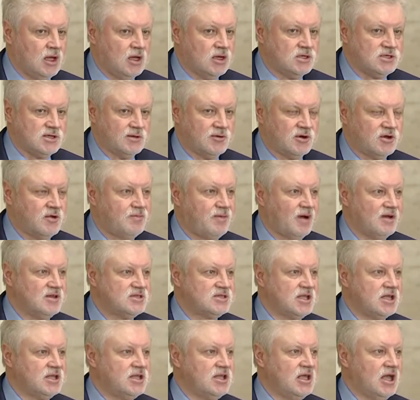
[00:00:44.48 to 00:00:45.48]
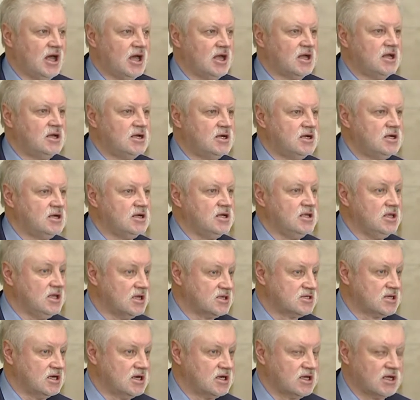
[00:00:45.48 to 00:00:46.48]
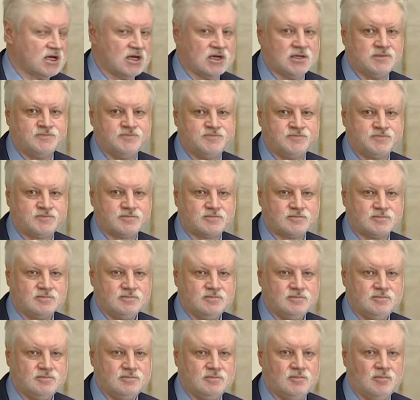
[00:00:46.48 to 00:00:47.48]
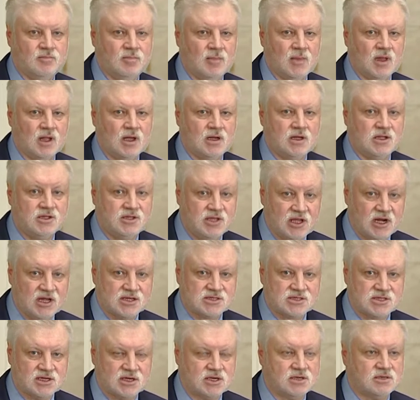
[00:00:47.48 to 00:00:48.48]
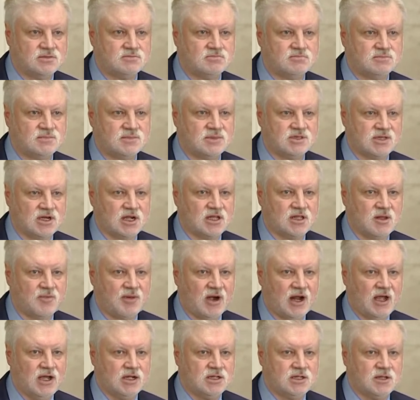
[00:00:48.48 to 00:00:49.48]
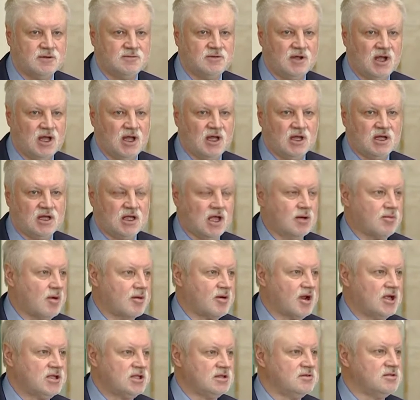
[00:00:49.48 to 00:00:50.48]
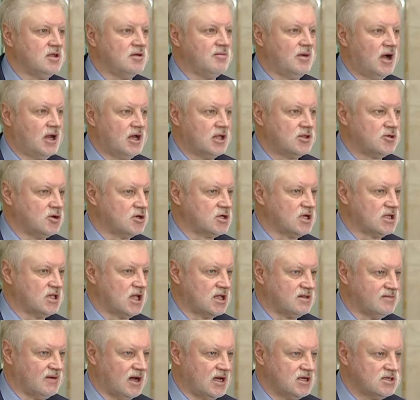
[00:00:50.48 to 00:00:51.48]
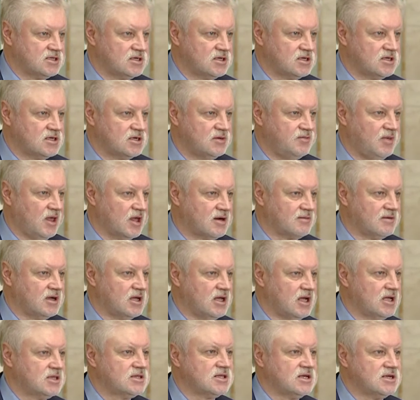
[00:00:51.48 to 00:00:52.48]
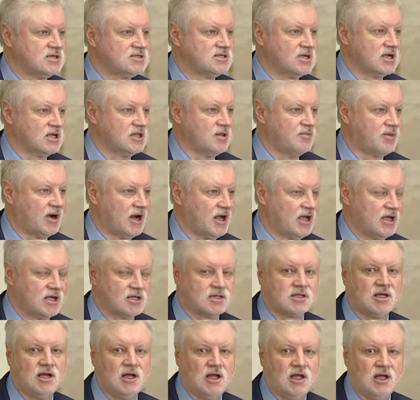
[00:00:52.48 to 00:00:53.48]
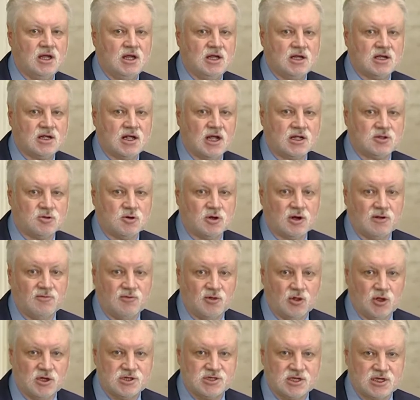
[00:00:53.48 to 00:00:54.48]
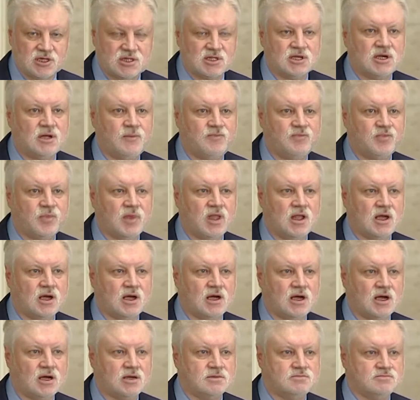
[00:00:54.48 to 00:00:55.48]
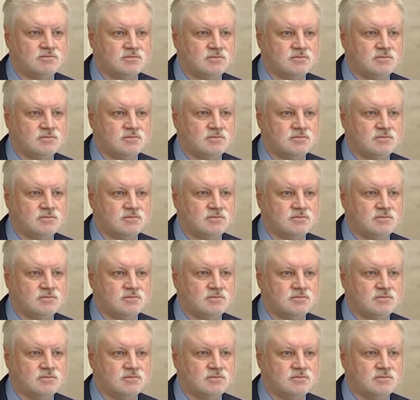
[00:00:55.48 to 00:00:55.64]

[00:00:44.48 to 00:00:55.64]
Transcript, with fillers: Сегодня в повестке дня несколько интересных законопроектов. Я бы обратил внимание только на два из них. Первый – это законопроект, который выносит э,